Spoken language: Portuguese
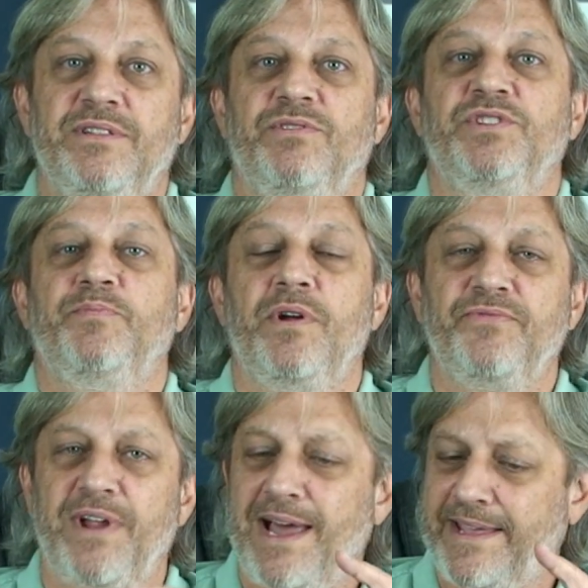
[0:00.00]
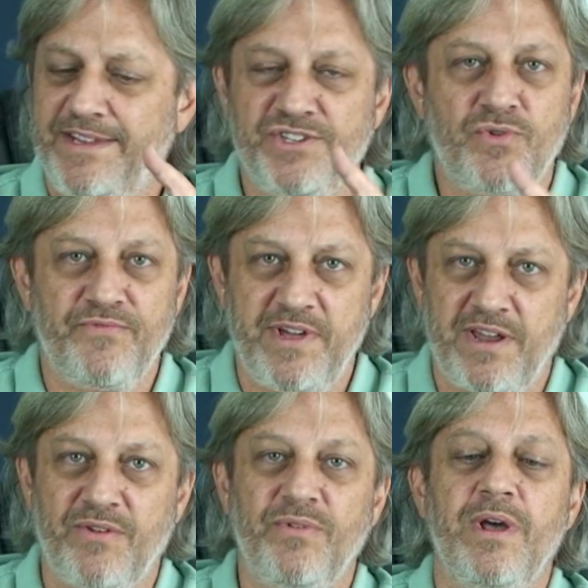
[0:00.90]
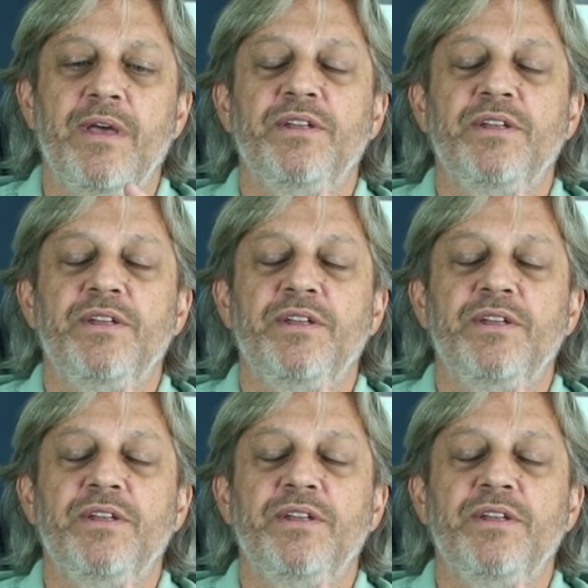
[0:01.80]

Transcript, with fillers: então a gente pode falar aqui de governo,